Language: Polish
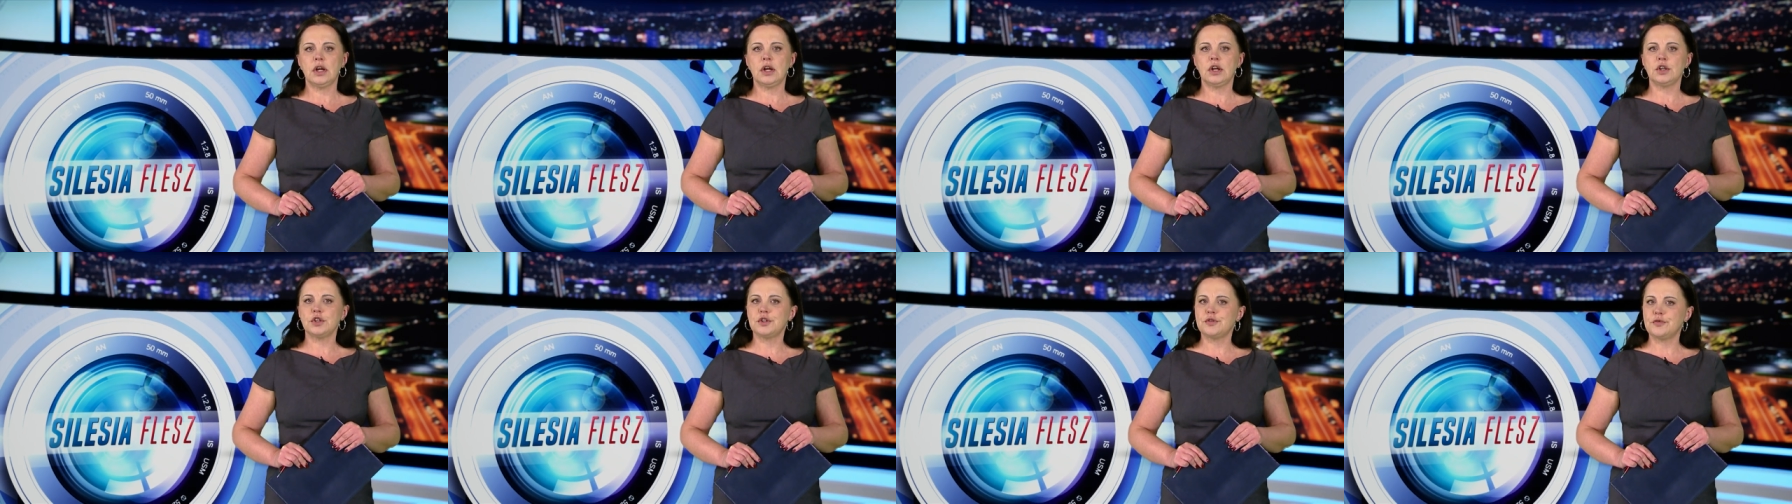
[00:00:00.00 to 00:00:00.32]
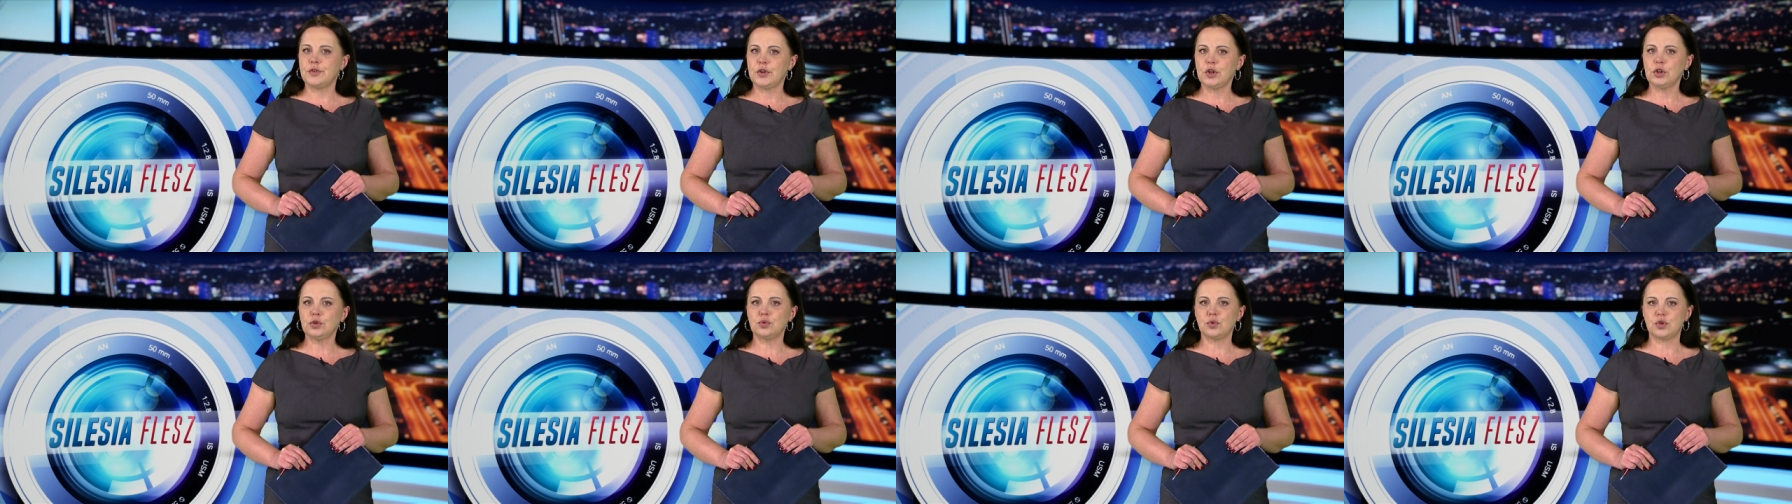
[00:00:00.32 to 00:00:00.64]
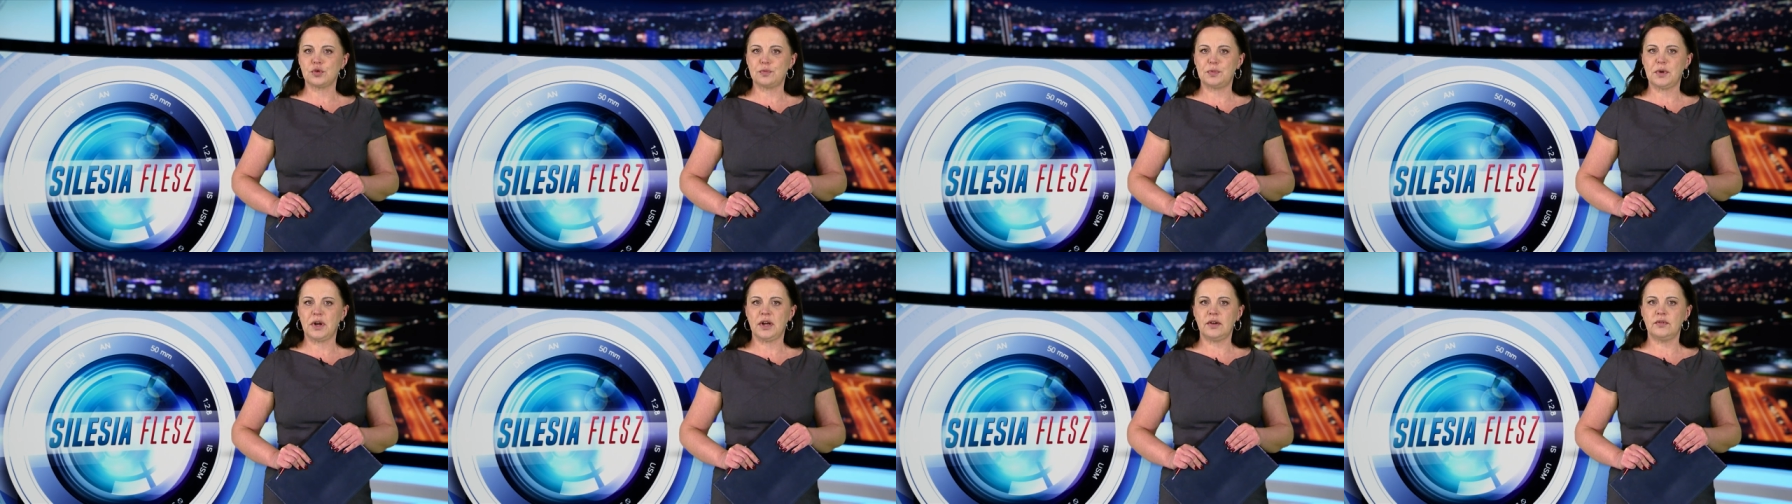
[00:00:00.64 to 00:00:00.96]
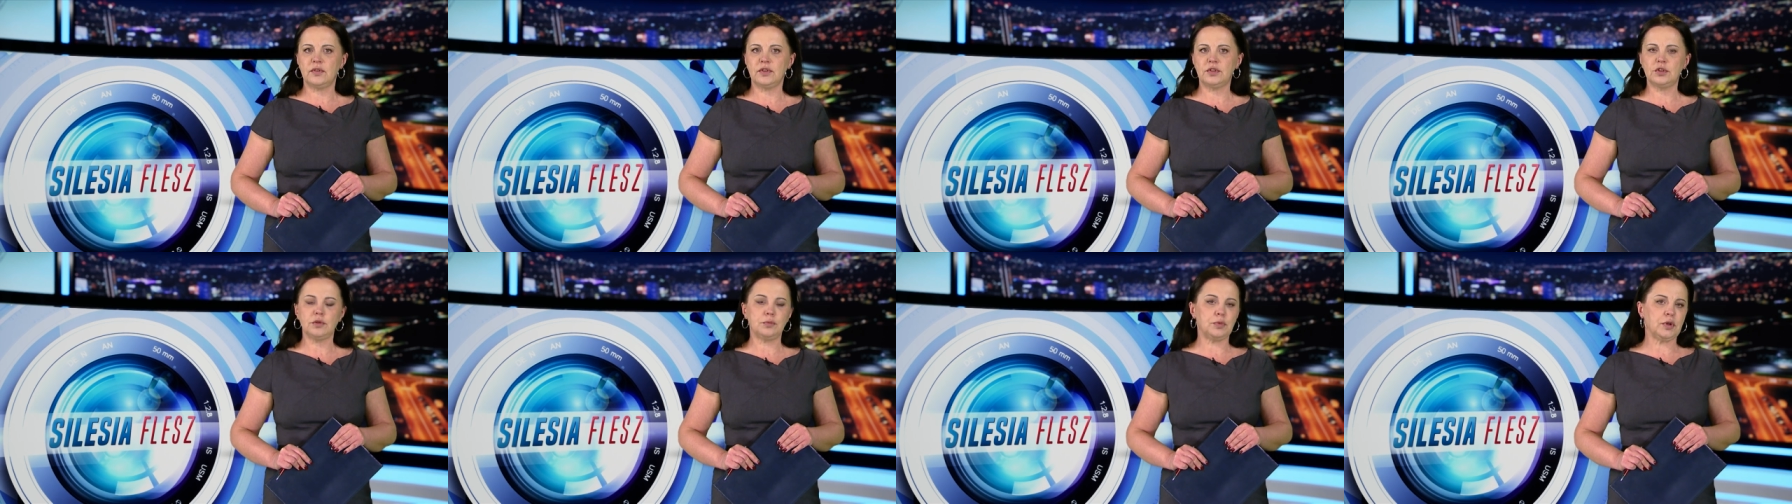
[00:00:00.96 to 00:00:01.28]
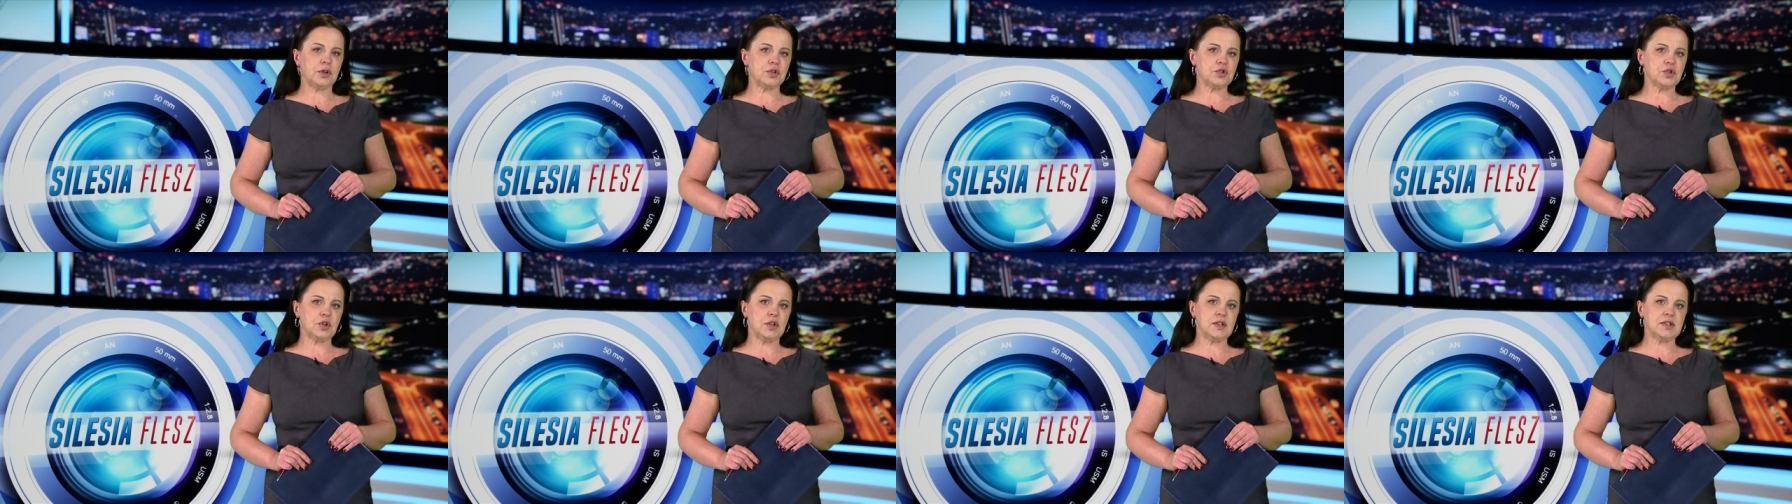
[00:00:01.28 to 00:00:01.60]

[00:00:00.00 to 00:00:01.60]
zwrotu sprawy do pierwszej